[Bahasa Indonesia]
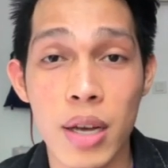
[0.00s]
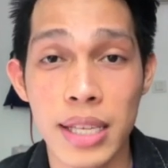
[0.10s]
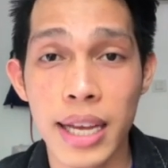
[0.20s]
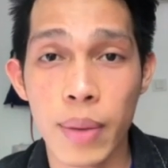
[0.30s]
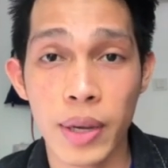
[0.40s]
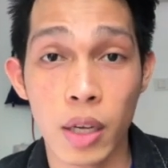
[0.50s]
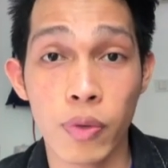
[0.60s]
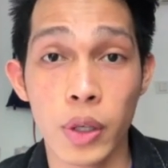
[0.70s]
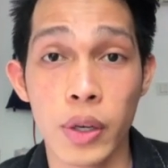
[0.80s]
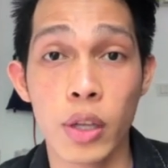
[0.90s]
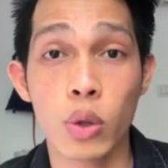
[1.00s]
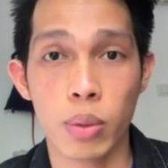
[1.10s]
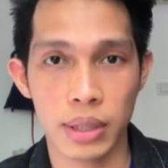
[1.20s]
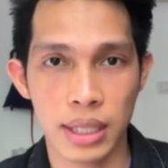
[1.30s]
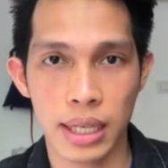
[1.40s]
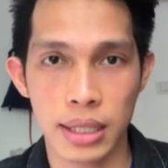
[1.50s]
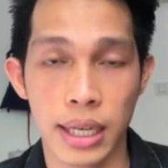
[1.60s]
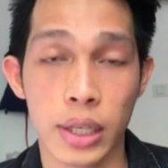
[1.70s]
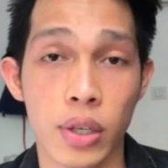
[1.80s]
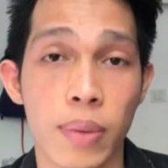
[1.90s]
saya nggak bikin video ini untuk
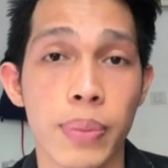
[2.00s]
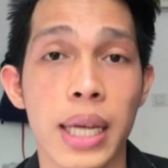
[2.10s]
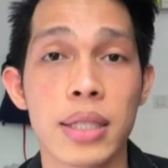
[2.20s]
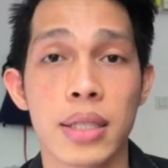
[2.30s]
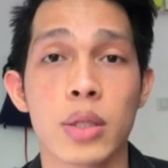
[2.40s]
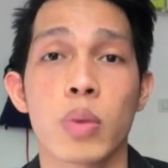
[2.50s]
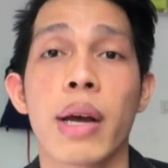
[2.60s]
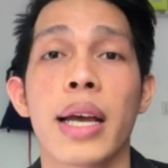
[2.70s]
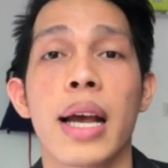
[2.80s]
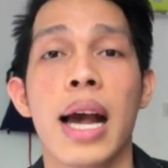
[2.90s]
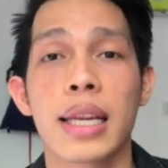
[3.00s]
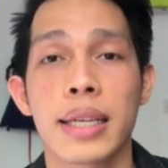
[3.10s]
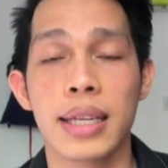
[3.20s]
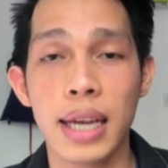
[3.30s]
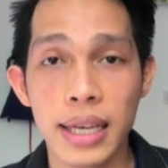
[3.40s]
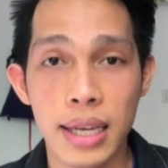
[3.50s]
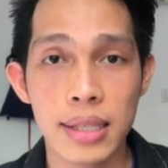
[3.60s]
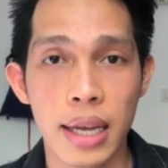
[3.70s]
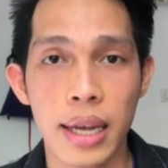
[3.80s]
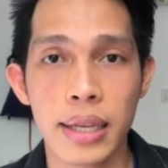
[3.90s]
menjelek-jelekan orang Prancis. cuma hal inilah yang
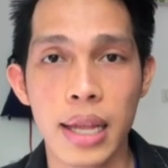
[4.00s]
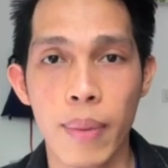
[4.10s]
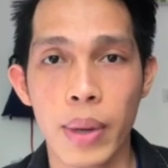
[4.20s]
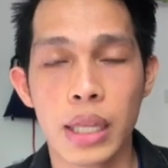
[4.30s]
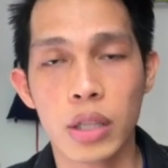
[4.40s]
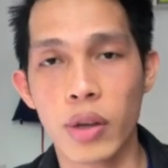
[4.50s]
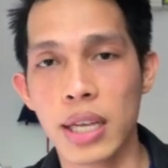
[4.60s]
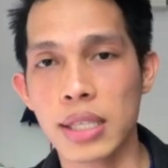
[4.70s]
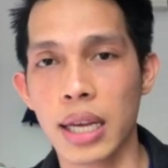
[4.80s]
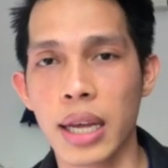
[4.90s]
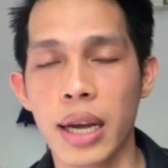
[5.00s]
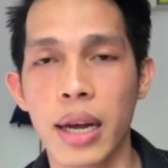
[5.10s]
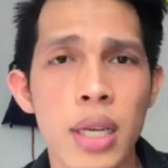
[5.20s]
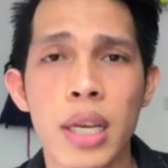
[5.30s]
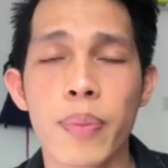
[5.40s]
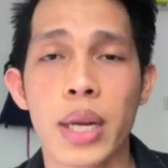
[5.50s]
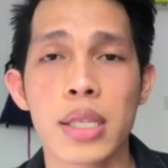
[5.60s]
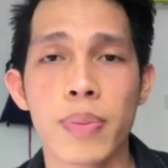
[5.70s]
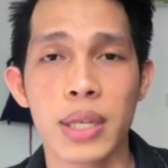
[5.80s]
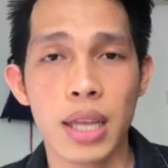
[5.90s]
saya dapat atau yang saya
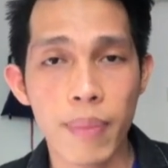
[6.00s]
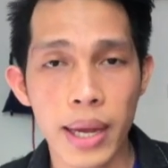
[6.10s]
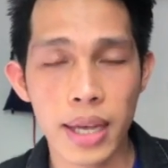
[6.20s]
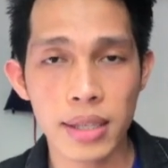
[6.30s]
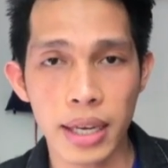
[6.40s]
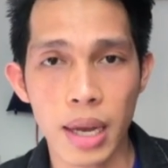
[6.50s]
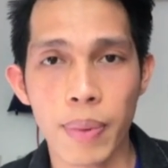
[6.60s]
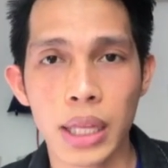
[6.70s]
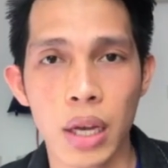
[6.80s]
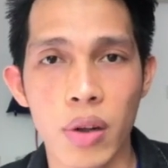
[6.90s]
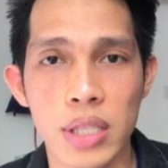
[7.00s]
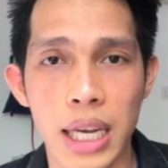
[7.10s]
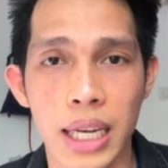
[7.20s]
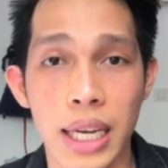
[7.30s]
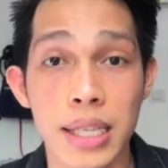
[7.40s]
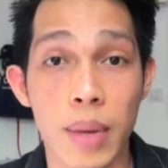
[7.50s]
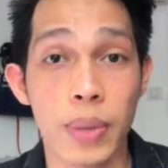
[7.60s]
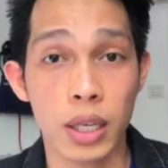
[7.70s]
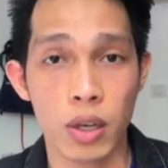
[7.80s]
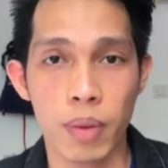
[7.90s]
impresi pertama yang saya dapat kalau seandainya saya
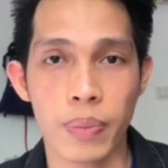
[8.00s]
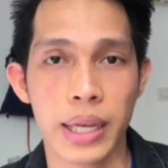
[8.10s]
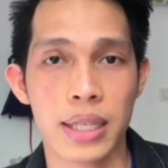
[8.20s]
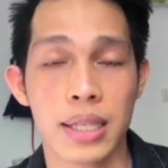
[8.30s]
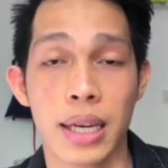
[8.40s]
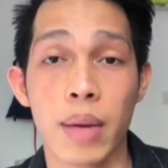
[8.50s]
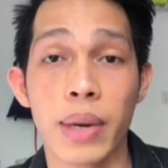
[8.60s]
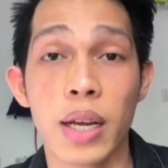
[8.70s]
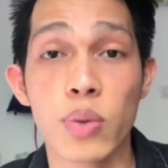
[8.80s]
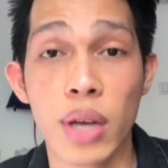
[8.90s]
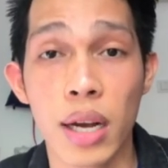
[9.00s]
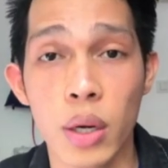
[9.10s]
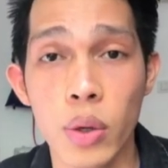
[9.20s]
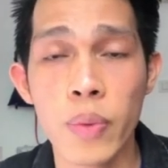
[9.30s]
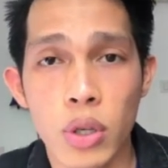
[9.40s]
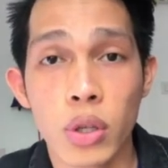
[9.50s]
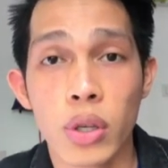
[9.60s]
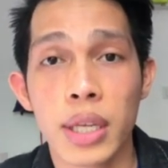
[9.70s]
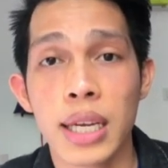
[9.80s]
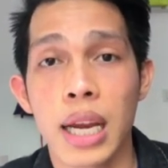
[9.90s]
pikir orang Prancis karena mereka suka ngeluh.
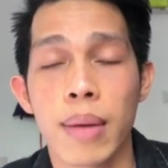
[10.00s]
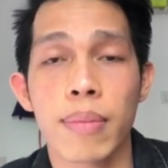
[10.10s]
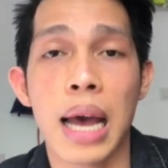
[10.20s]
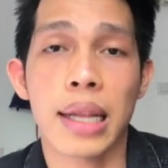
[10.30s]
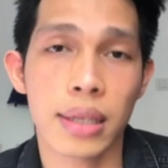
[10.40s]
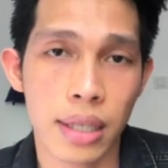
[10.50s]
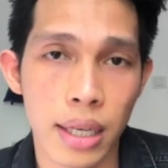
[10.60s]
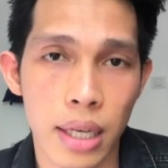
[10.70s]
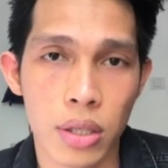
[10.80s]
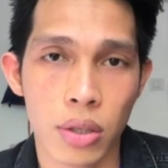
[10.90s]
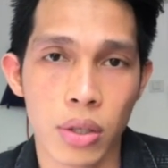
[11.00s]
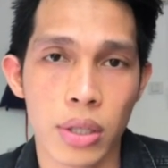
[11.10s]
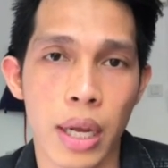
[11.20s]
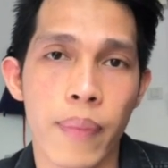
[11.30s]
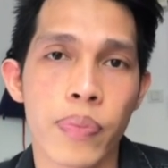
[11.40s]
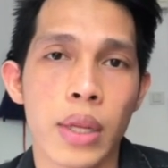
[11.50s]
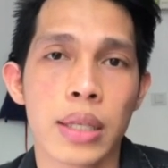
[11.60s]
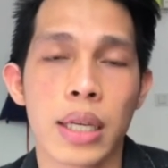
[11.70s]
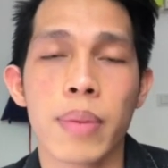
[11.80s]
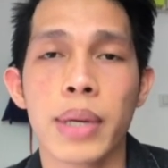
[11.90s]
Contohnya dalam antri deh contohnya.
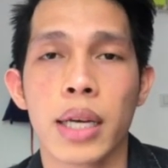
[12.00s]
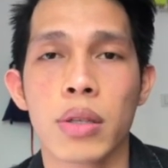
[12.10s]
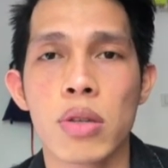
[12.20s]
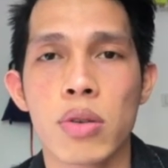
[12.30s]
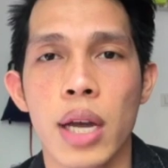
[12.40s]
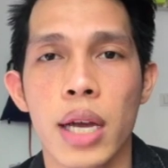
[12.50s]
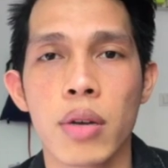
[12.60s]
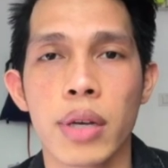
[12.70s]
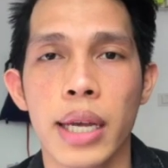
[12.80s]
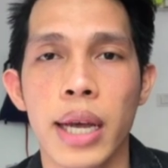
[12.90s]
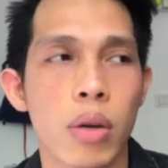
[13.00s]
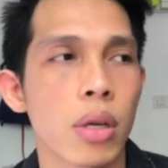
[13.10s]
Jadi mereka tuh suka yang ngeluh kayak